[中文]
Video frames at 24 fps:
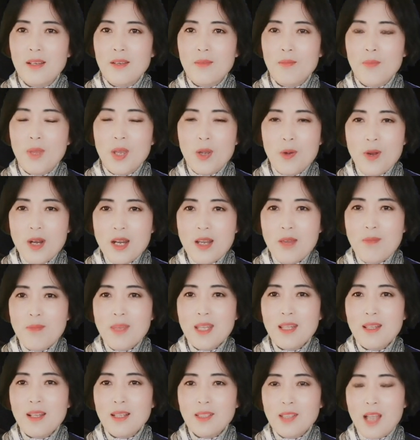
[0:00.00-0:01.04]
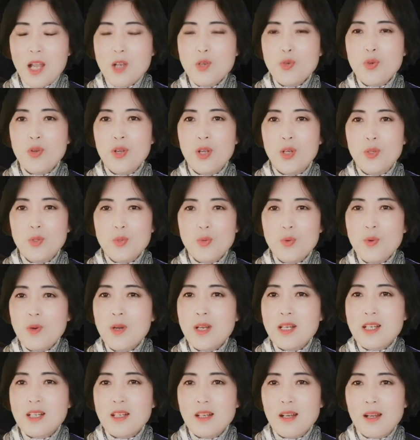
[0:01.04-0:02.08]
美国人民的单纯，如
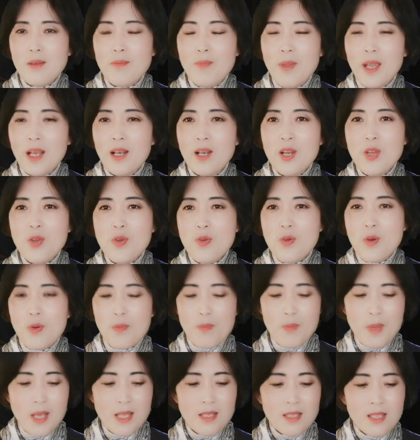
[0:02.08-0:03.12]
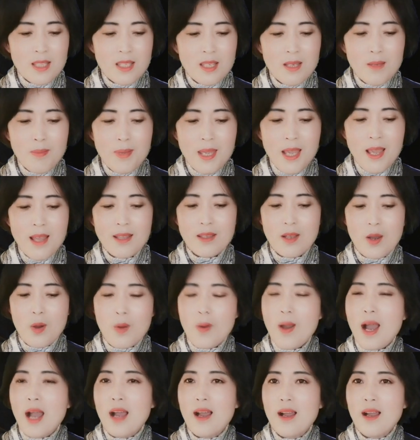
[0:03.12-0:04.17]
果是被利用、被欺骗的
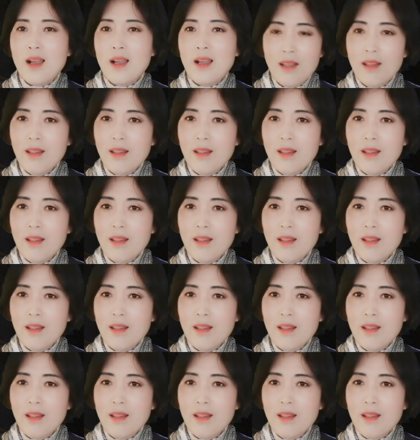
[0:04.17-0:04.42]
话，